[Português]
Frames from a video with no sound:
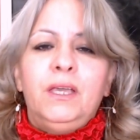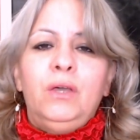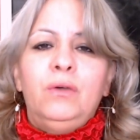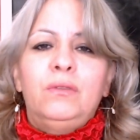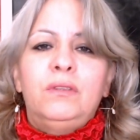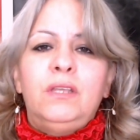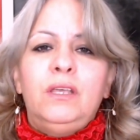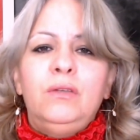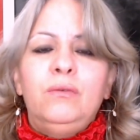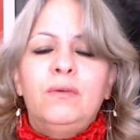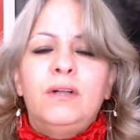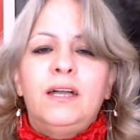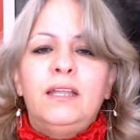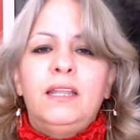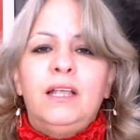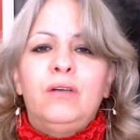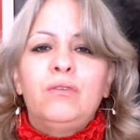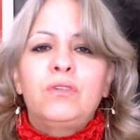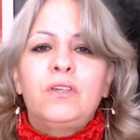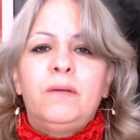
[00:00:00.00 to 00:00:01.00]
Eu tenho um
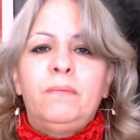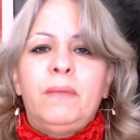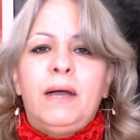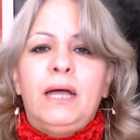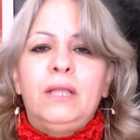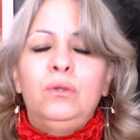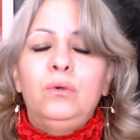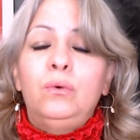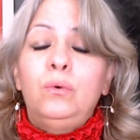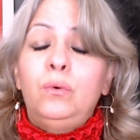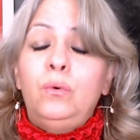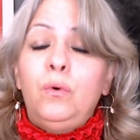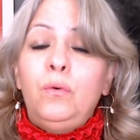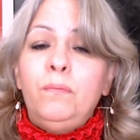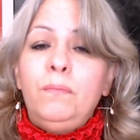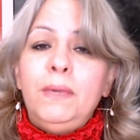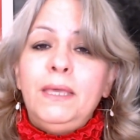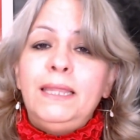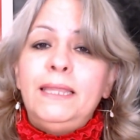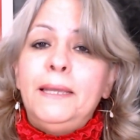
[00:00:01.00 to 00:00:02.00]
canal chamado
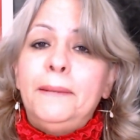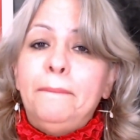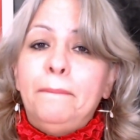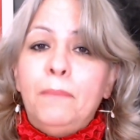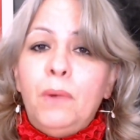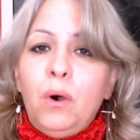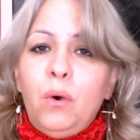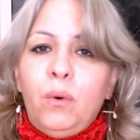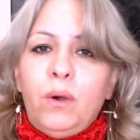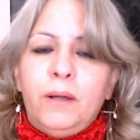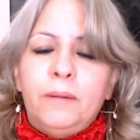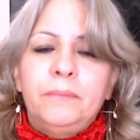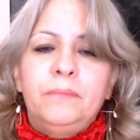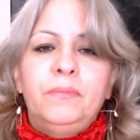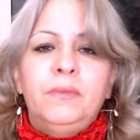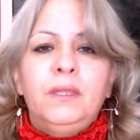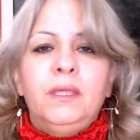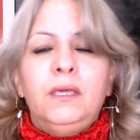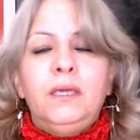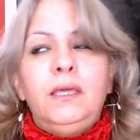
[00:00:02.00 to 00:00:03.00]
Comida Boa,
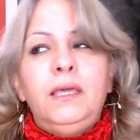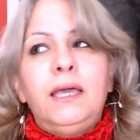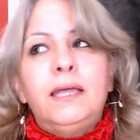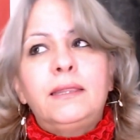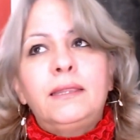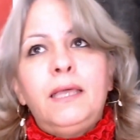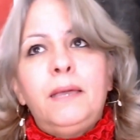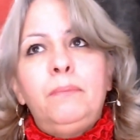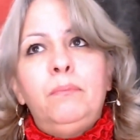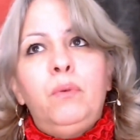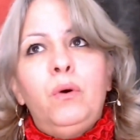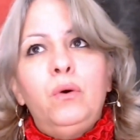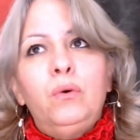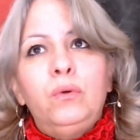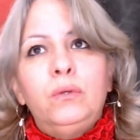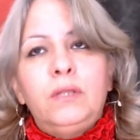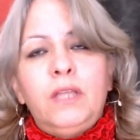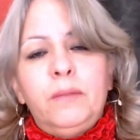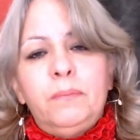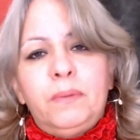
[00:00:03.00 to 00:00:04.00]
que até
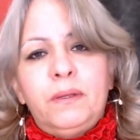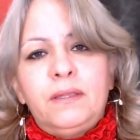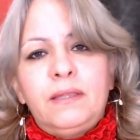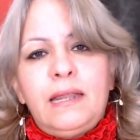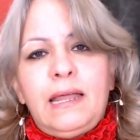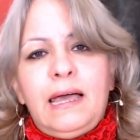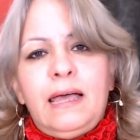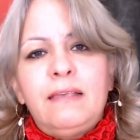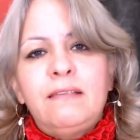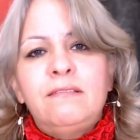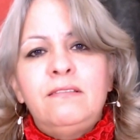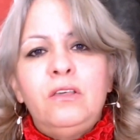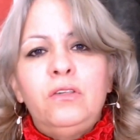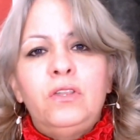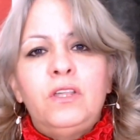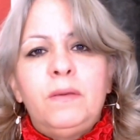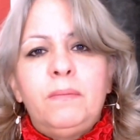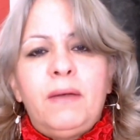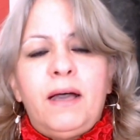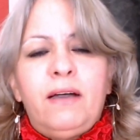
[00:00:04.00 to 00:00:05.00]
pouco tempo atrás se
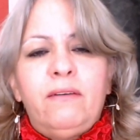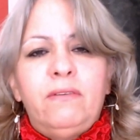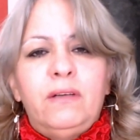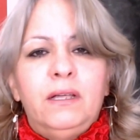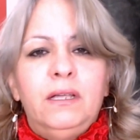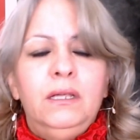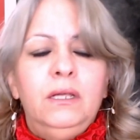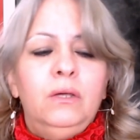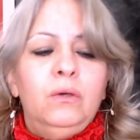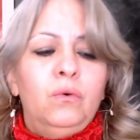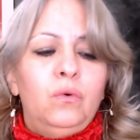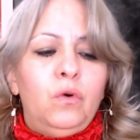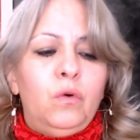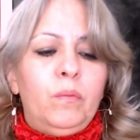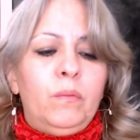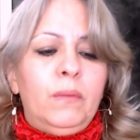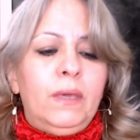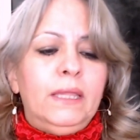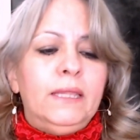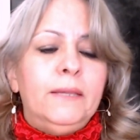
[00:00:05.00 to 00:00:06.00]
chamava
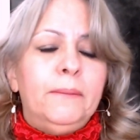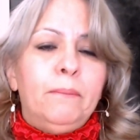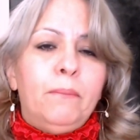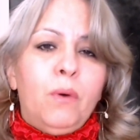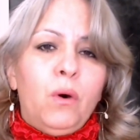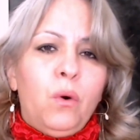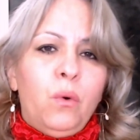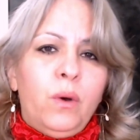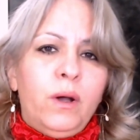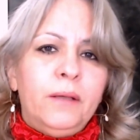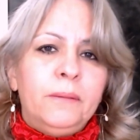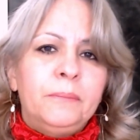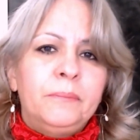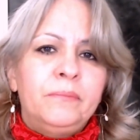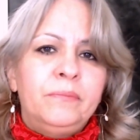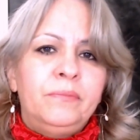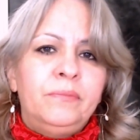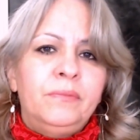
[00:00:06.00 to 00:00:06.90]
Comida Boa